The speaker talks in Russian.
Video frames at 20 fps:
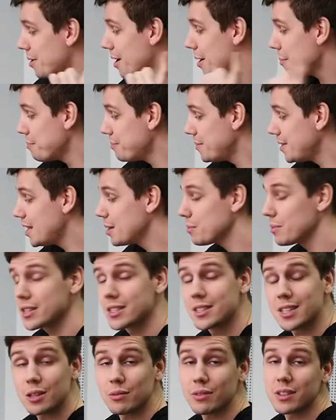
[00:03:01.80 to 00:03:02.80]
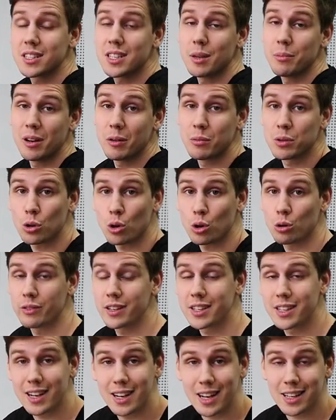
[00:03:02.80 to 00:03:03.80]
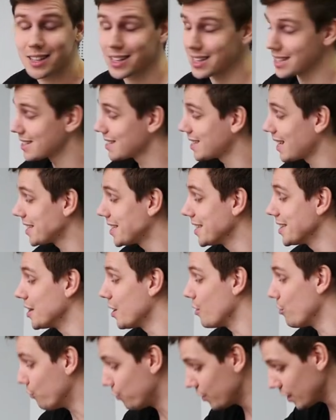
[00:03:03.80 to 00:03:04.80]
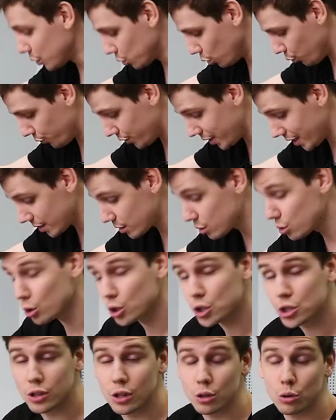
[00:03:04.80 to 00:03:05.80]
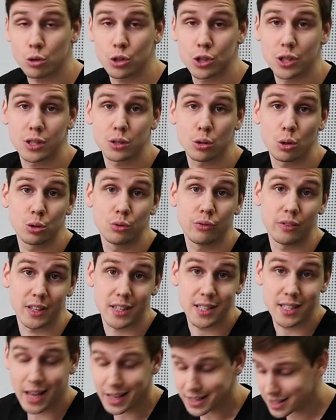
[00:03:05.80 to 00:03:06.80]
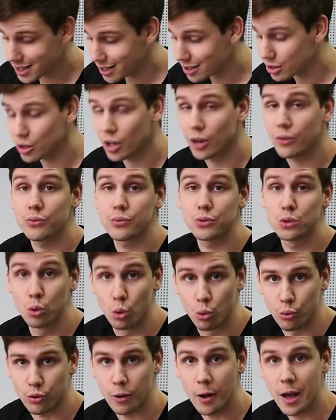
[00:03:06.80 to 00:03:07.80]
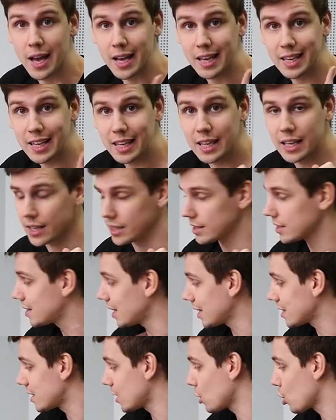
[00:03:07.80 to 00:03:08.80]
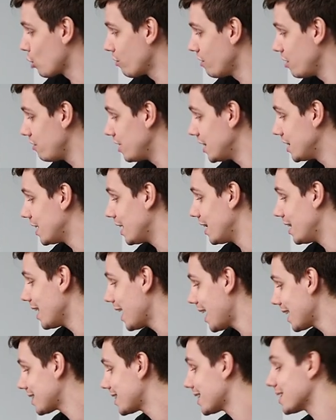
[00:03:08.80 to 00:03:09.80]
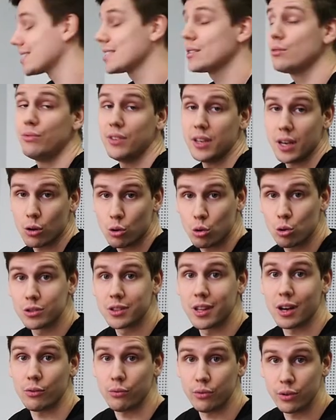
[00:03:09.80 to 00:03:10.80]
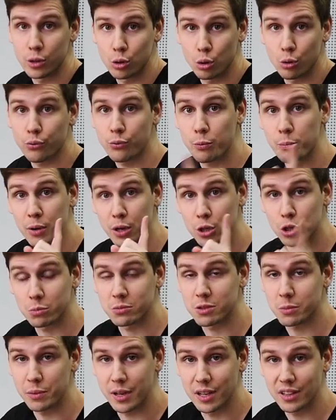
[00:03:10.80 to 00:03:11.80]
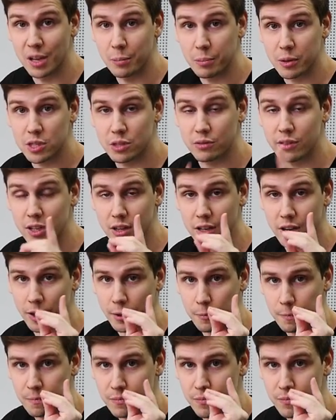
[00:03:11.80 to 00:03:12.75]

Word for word: Помимо 120 мм вентилятора сзади на выдув, есть точно такой же 120 ник работать на вдув и 140 вентилятор сверху на выдув, причем с белой подсветкой.